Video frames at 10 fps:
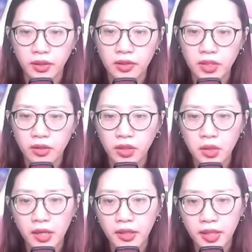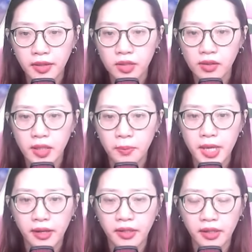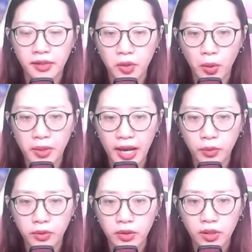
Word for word: nhưng có thể khiến cho Lâm Gia Nghị ngộ đạo